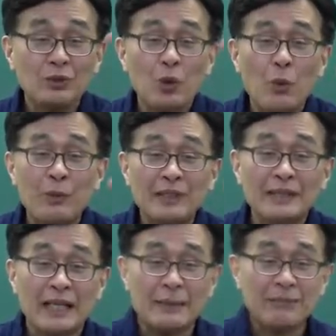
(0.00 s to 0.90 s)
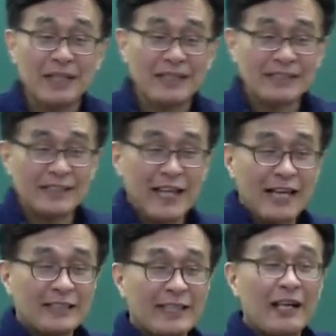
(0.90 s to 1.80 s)
소비자 입장에서
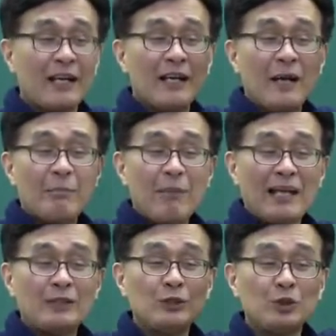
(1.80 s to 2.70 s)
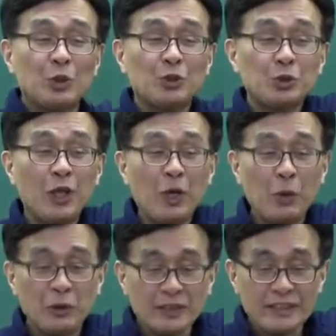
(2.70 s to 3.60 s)
가장 만족
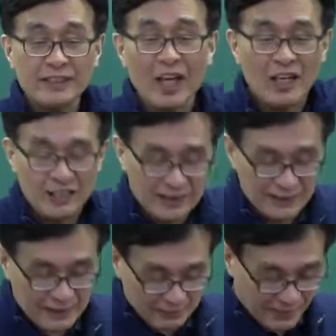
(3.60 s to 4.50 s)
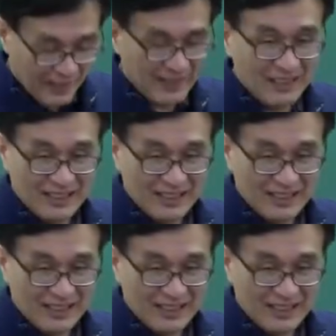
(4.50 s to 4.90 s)
최고는 현금이야.